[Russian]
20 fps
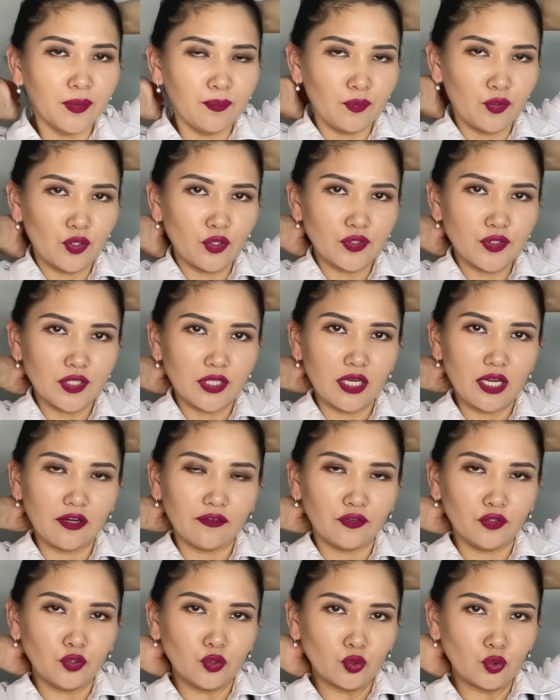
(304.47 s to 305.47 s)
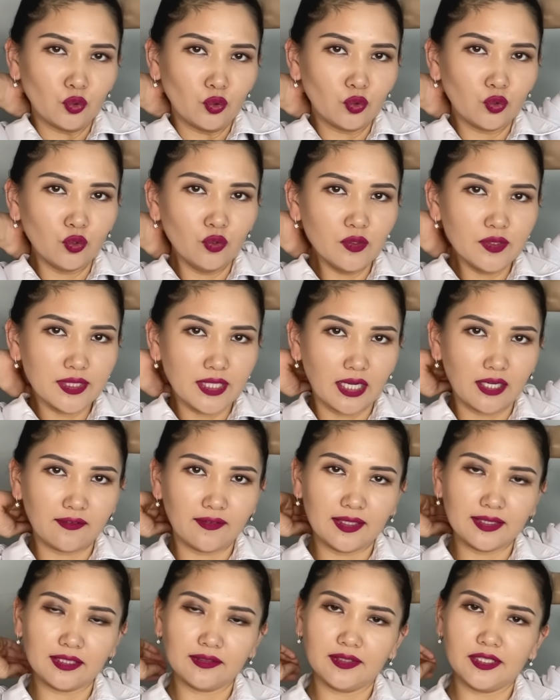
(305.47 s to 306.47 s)
Берете левую руку,
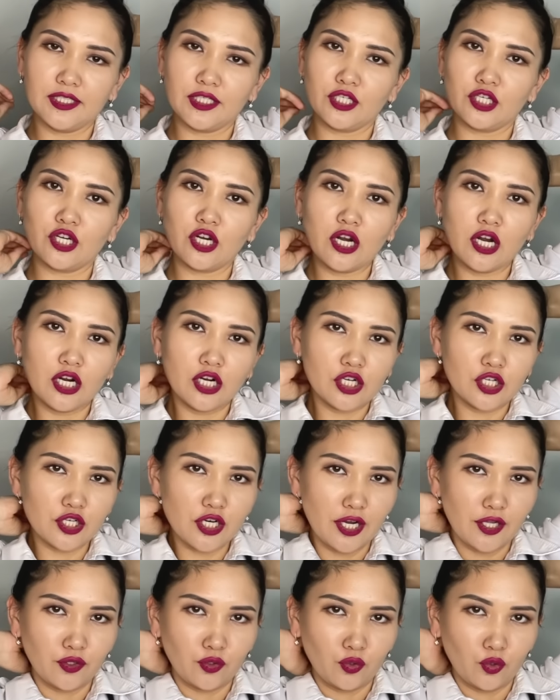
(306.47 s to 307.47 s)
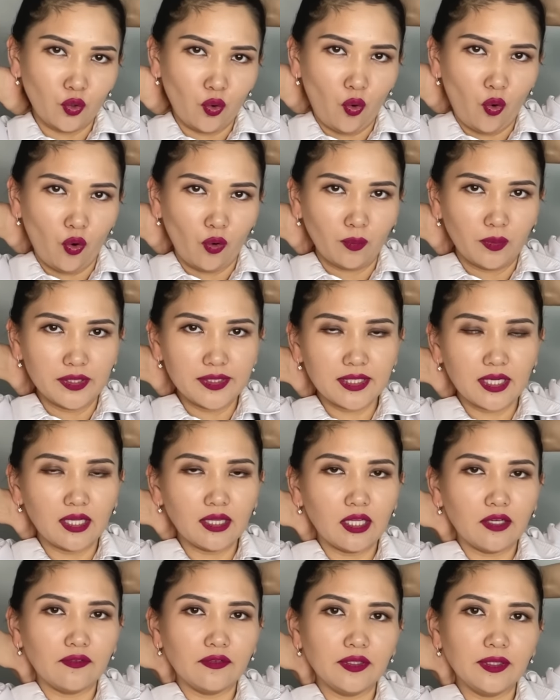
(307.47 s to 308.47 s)
захватываете шейную область
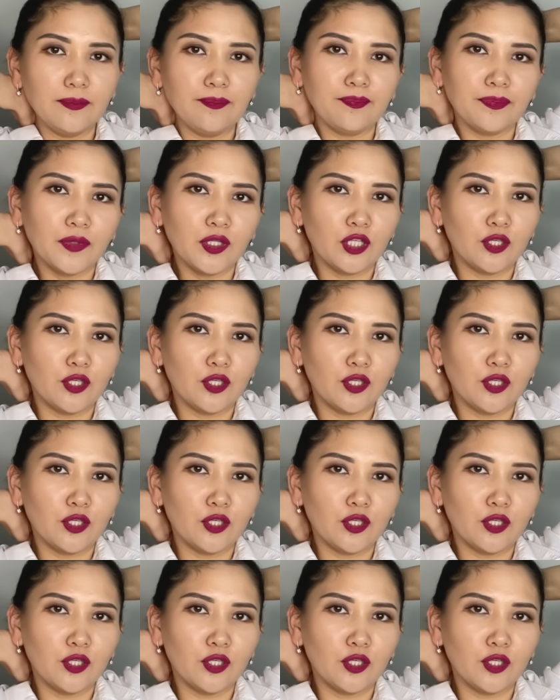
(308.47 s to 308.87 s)
головы,